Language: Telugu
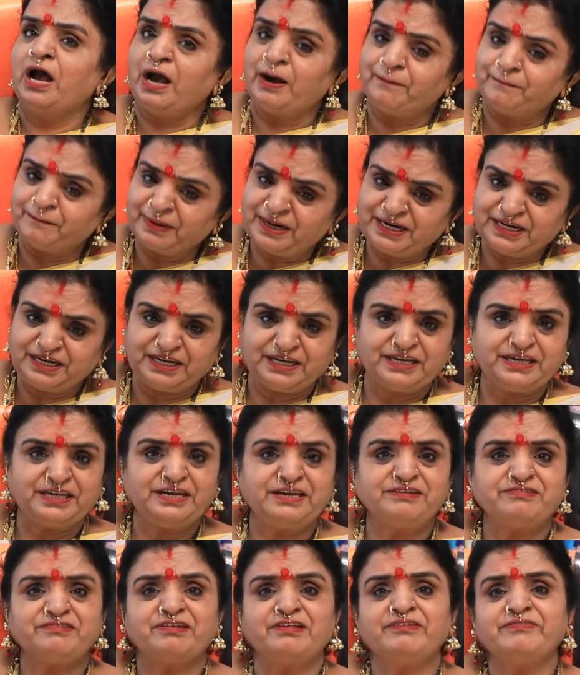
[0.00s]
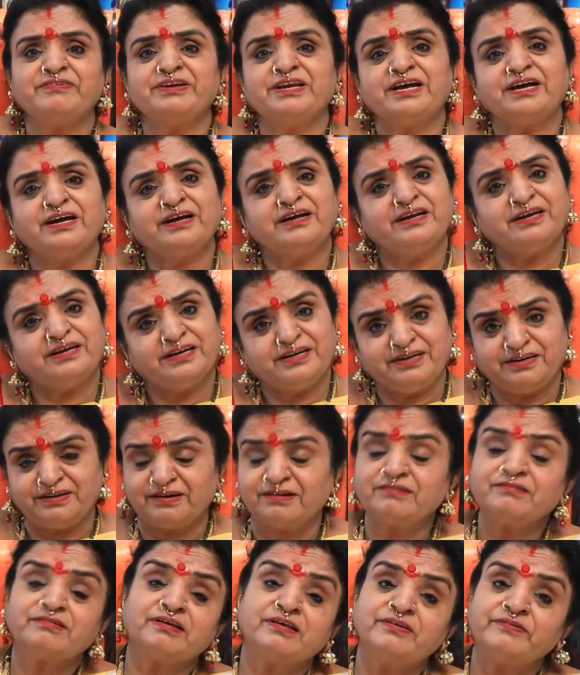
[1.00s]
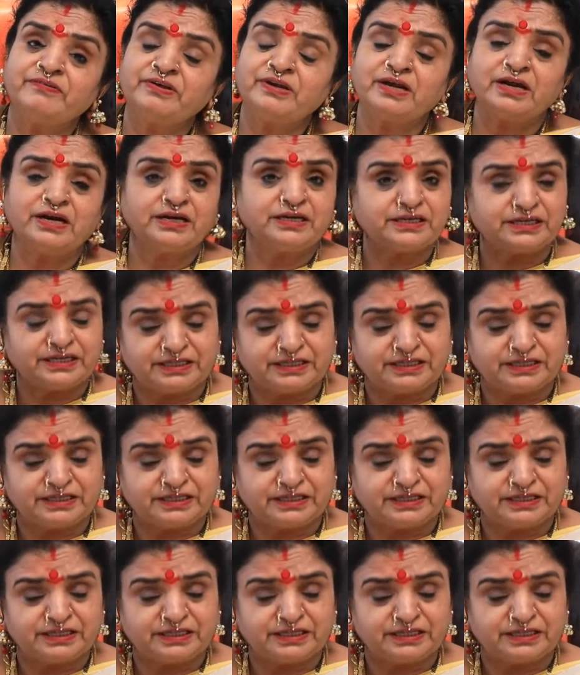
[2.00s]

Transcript: అమ్మాయి డిగ్రీ చదివినా ఇంటర్ చదివినా